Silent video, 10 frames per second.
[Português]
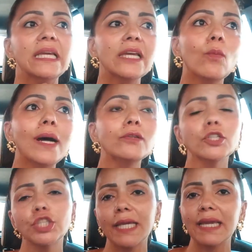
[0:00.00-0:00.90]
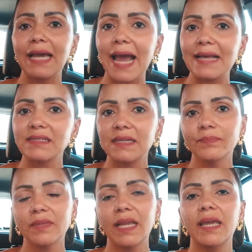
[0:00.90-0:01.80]
E quando eu cheguei em casa,
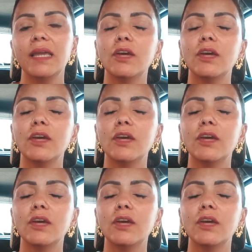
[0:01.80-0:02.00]
né,